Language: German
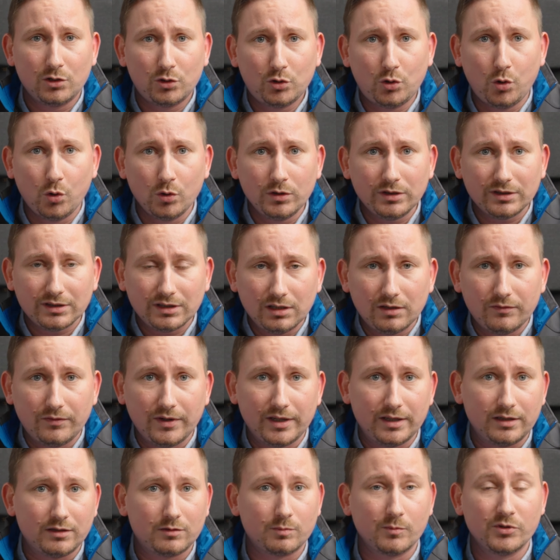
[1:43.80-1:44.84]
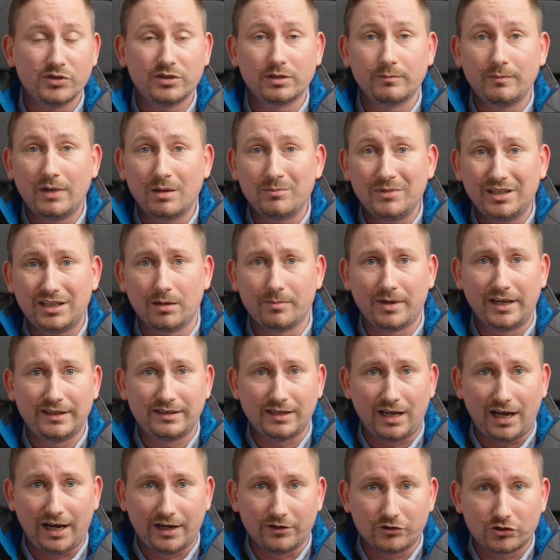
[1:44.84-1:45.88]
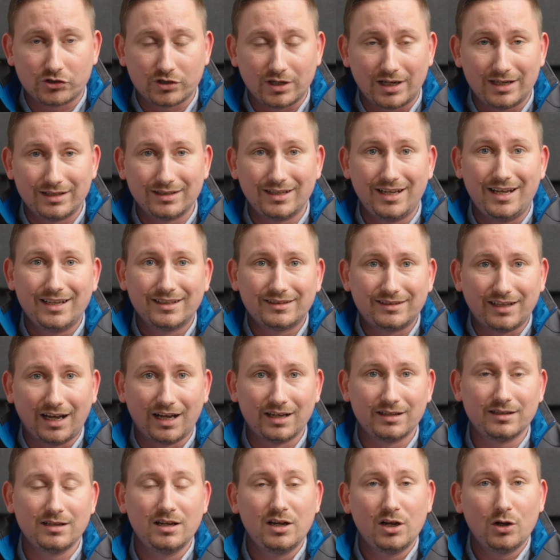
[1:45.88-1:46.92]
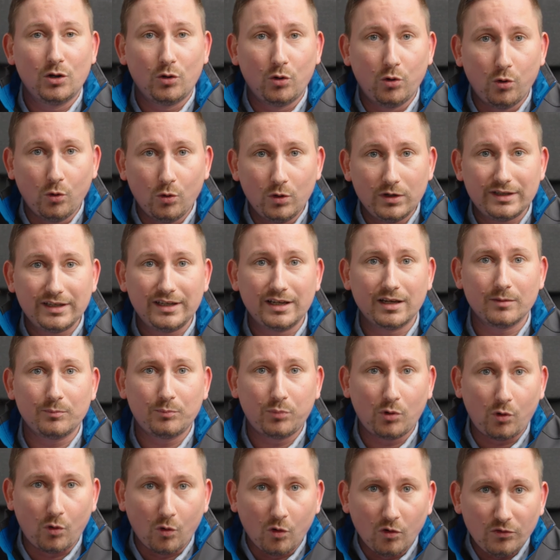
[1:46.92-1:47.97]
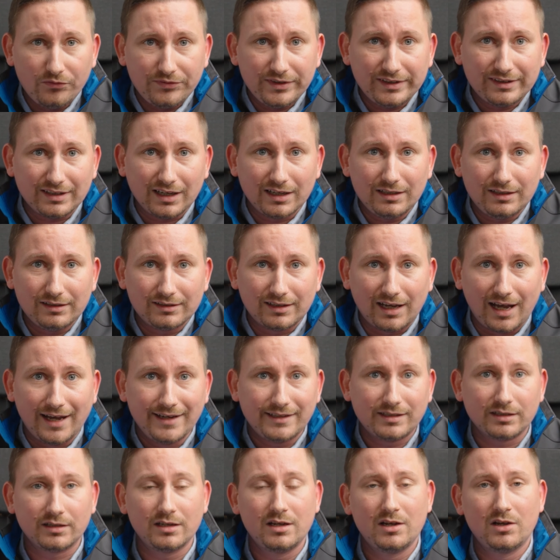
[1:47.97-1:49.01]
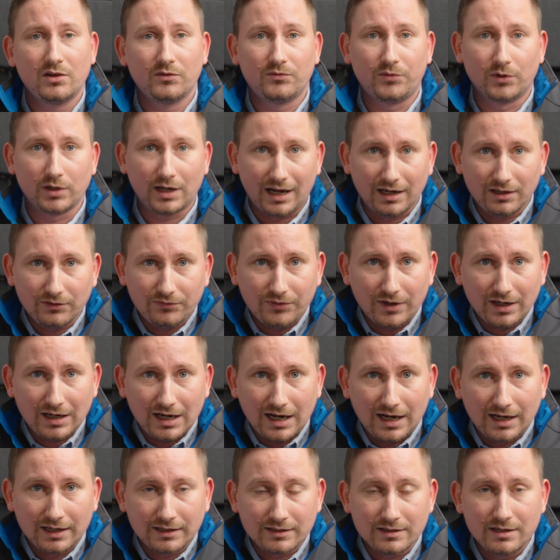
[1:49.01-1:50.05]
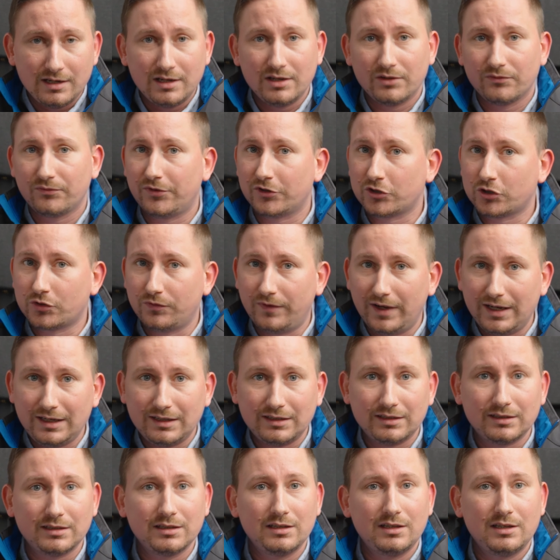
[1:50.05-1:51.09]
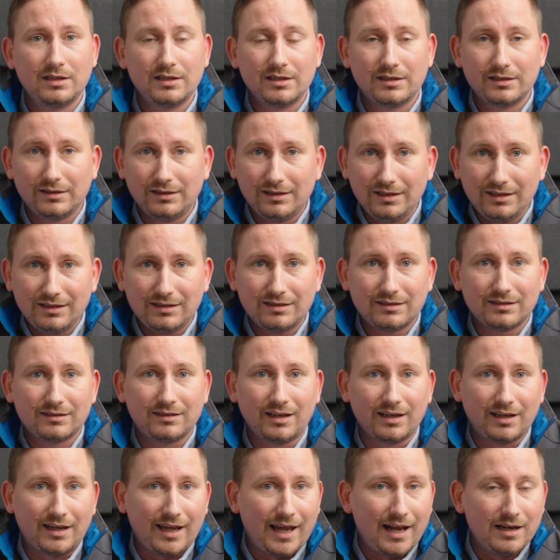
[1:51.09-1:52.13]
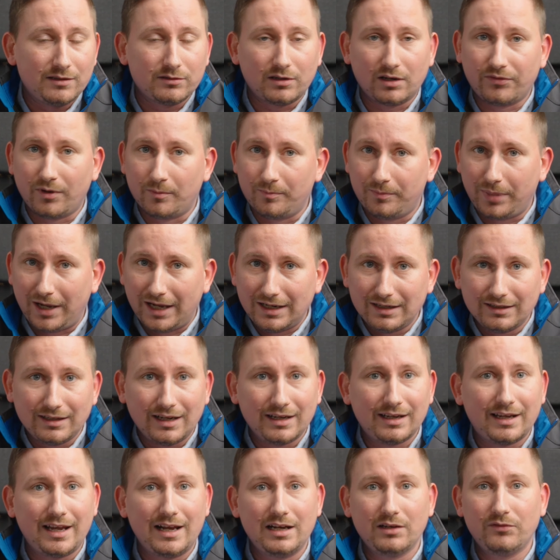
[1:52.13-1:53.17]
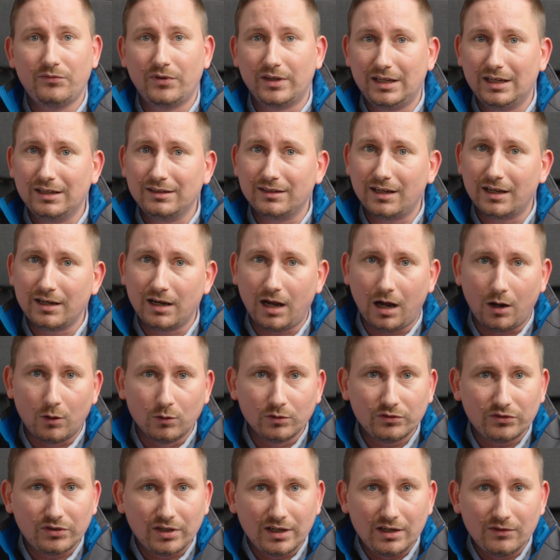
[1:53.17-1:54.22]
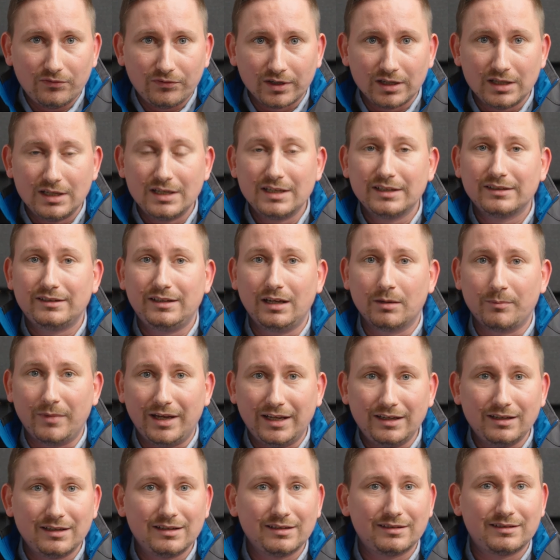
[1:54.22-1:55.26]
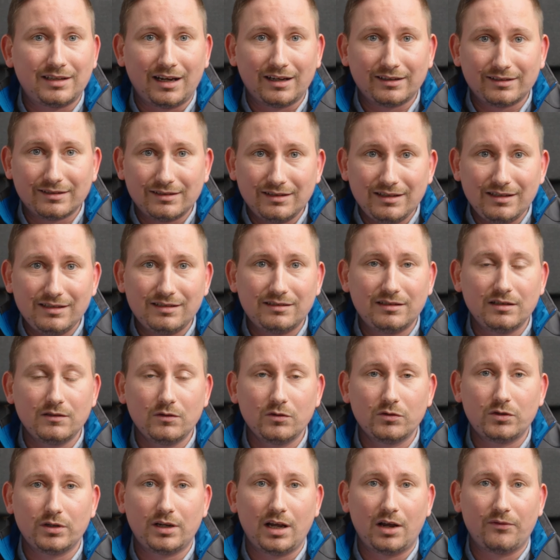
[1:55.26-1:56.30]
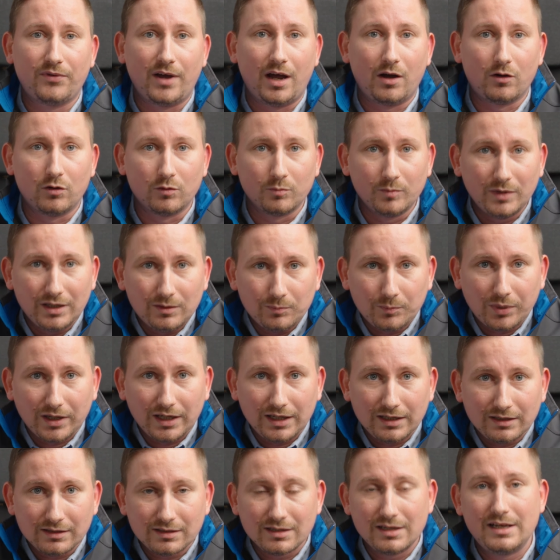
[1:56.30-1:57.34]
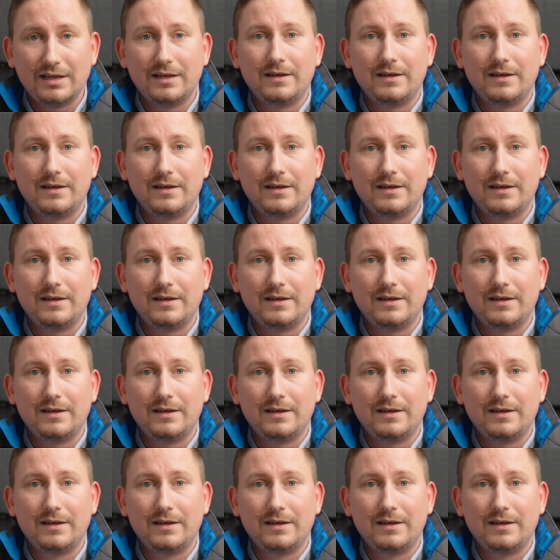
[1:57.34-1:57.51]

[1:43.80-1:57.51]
Kunden gewinnen, ich möchte mehr Mitarbeiter einstellen, dann hol dir Profis an die Seite von Anfang an, verschwende nicht dein Geld oder verbrenne dein Geld für irgendeine Aushilfe, die am Ende des Tages nicht die nötige Erfahrung mitbringt.